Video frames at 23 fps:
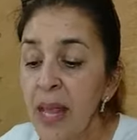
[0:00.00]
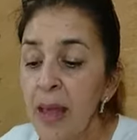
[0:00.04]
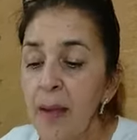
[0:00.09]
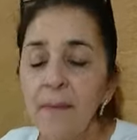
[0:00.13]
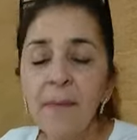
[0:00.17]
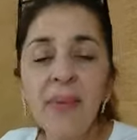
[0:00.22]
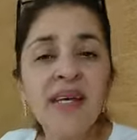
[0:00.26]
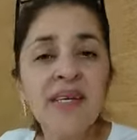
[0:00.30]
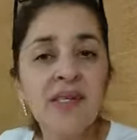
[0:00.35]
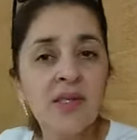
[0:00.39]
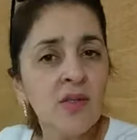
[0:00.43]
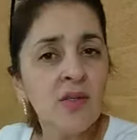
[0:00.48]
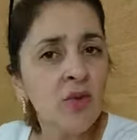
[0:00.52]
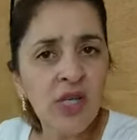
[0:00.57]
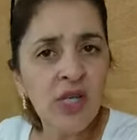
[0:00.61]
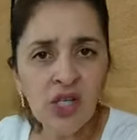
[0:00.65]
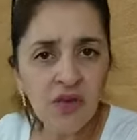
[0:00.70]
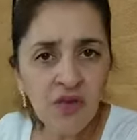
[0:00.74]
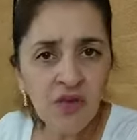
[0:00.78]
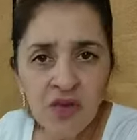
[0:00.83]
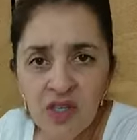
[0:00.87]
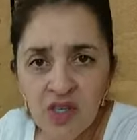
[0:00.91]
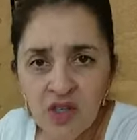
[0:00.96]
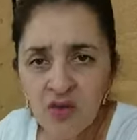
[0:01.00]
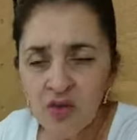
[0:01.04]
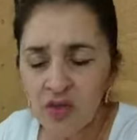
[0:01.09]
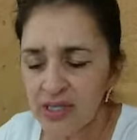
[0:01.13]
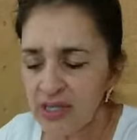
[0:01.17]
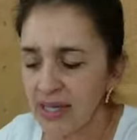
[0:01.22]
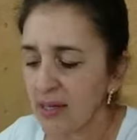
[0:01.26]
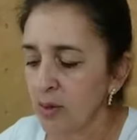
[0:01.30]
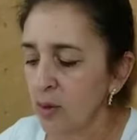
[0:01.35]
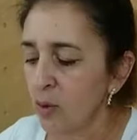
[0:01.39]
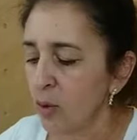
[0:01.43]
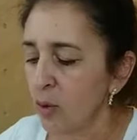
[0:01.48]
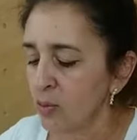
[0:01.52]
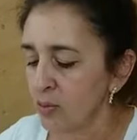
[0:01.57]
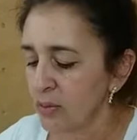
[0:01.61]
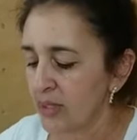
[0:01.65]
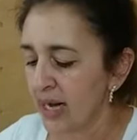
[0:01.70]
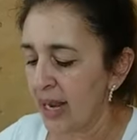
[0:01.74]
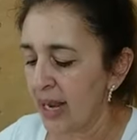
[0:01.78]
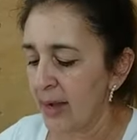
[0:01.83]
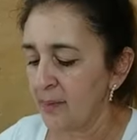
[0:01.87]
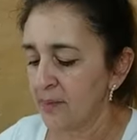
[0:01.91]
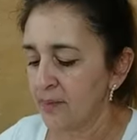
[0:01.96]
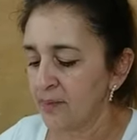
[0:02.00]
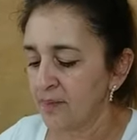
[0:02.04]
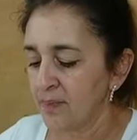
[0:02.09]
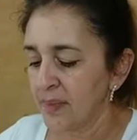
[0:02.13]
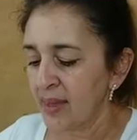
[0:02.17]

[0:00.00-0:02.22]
Mas não é difícil você encontrar.